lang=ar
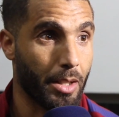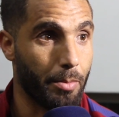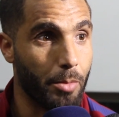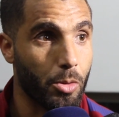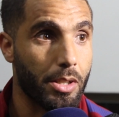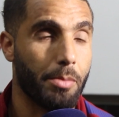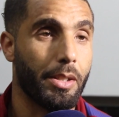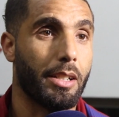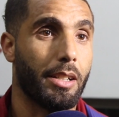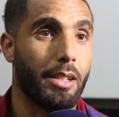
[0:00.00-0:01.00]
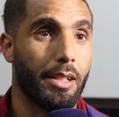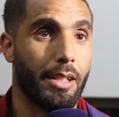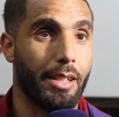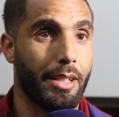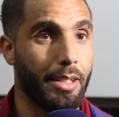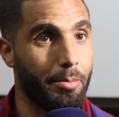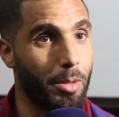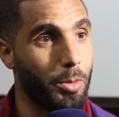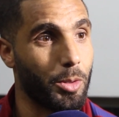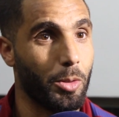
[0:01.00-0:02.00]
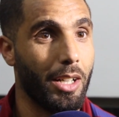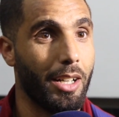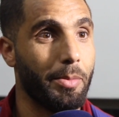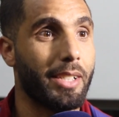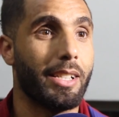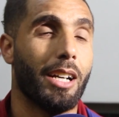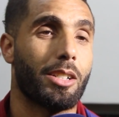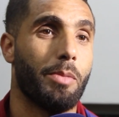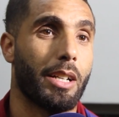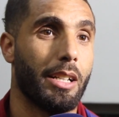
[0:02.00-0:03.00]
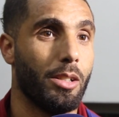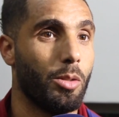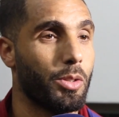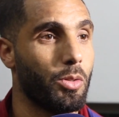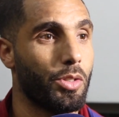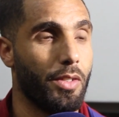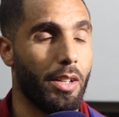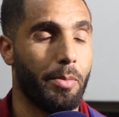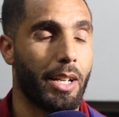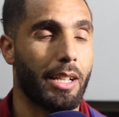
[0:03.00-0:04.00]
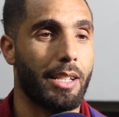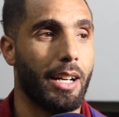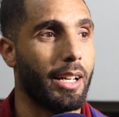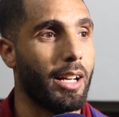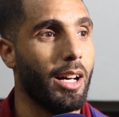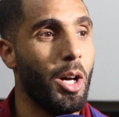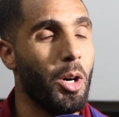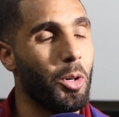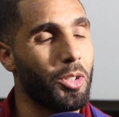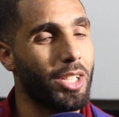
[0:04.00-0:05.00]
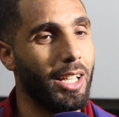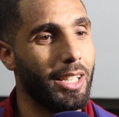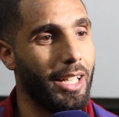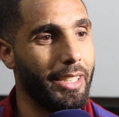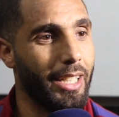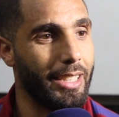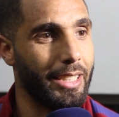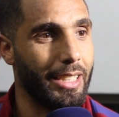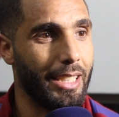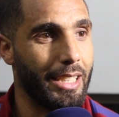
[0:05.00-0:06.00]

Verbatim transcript: بموسمين بالبطوله ما يستحقش المكانه ديالو ما تكونش في المراكز الاخيره وان شاء الله حنا غن